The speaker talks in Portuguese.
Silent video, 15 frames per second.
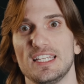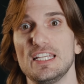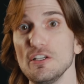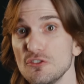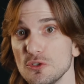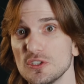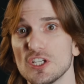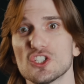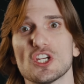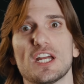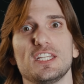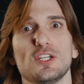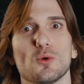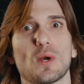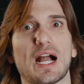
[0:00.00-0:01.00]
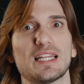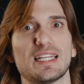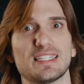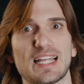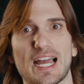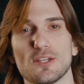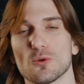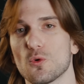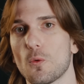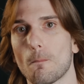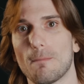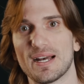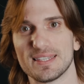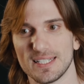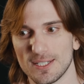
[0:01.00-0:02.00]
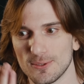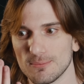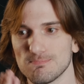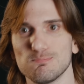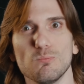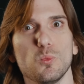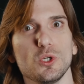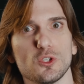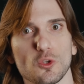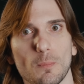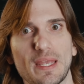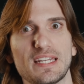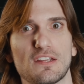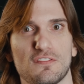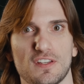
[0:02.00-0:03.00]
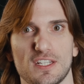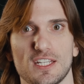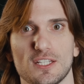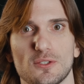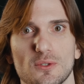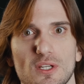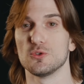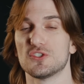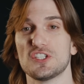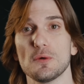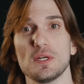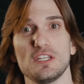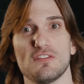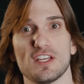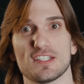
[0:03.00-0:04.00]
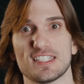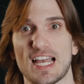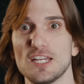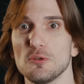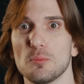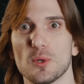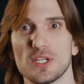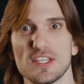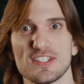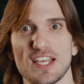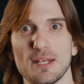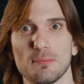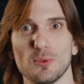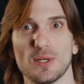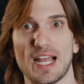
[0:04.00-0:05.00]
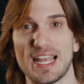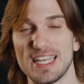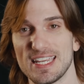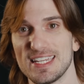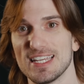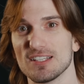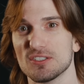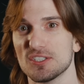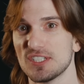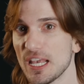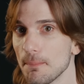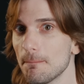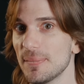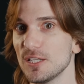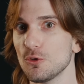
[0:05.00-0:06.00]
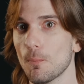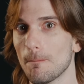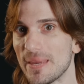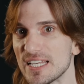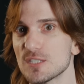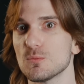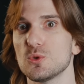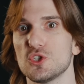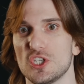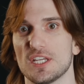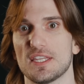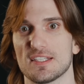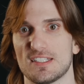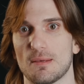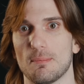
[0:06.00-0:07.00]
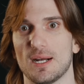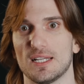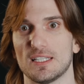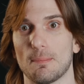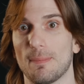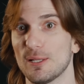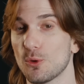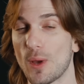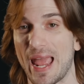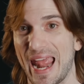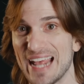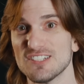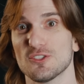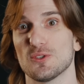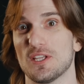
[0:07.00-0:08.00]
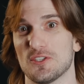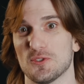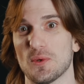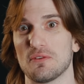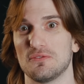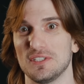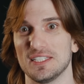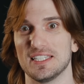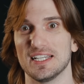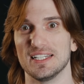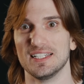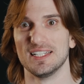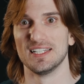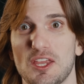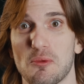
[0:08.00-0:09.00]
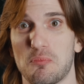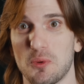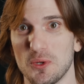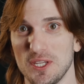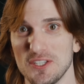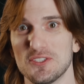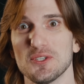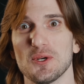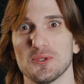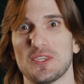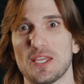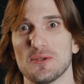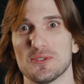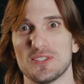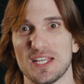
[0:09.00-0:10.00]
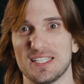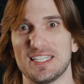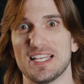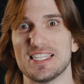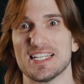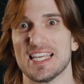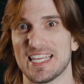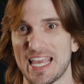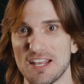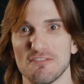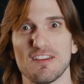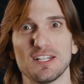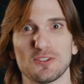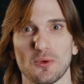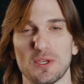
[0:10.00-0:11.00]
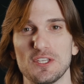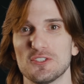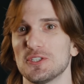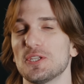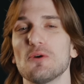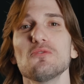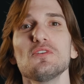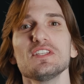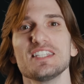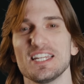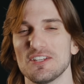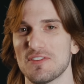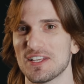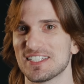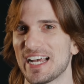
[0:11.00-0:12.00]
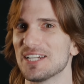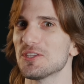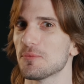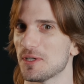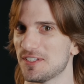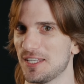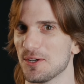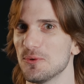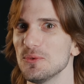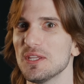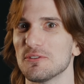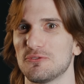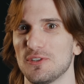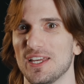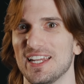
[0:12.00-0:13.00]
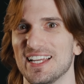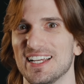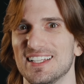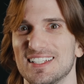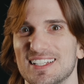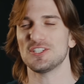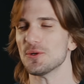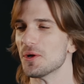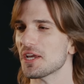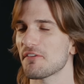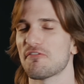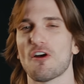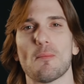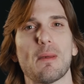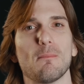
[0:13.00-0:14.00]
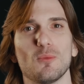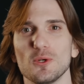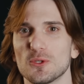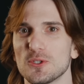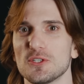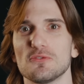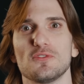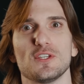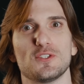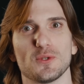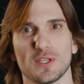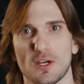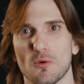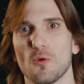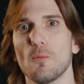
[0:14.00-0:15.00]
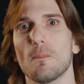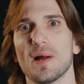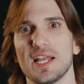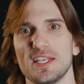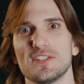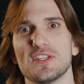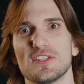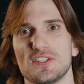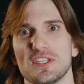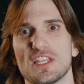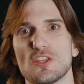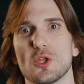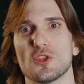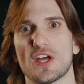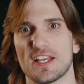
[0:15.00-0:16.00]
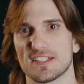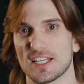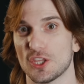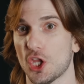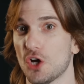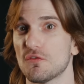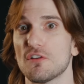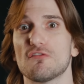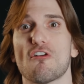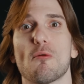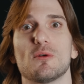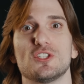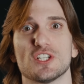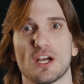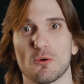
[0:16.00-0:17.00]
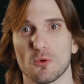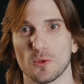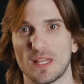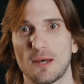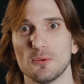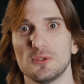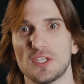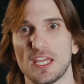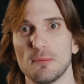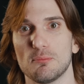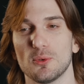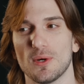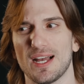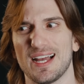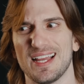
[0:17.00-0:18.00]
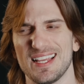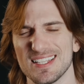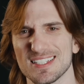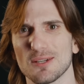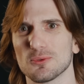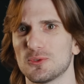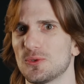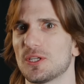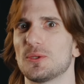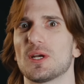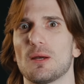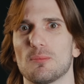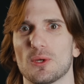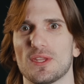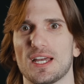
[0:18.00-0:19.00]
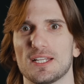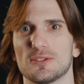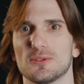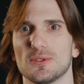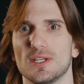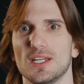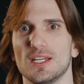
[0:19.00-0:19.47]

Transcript: E isso deixaria o calendário com um padrão muito bem definido. O seu aniversário, por exemplo, cairia sempre no mesmo dia da semana, pelo resto da sua vida. E por isso que eu tenho certeza que quem inventou isso não fazia aniversário numa segunda-feira. De qualquer forma, é muito difícil que algum país decida adotar essa nova forma de calcular o tempo a essa altura do campeonato,